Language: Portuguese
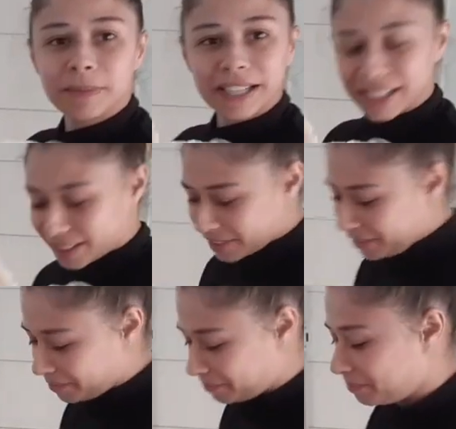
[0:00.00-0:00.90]

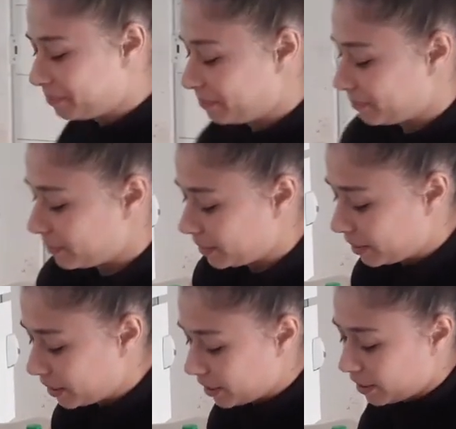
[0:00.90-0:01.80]
banana,
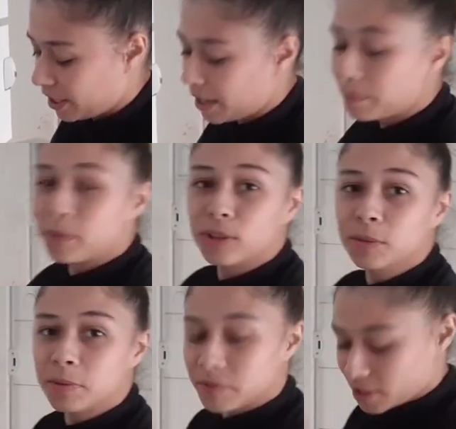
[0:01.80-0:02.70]

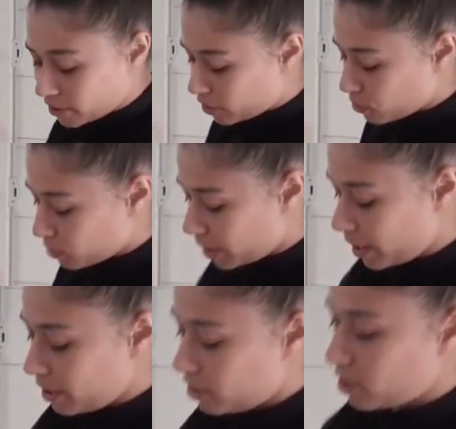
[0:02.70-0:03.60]
repolho pra fazer o cachorro
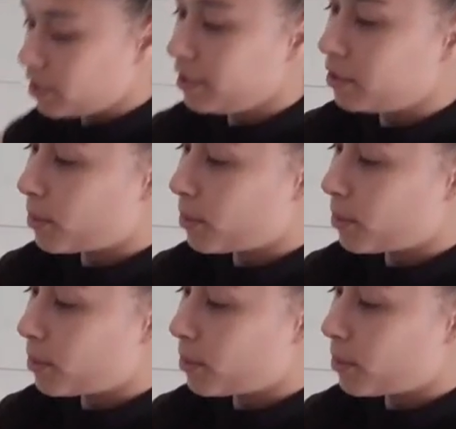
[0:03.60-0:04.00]
quente,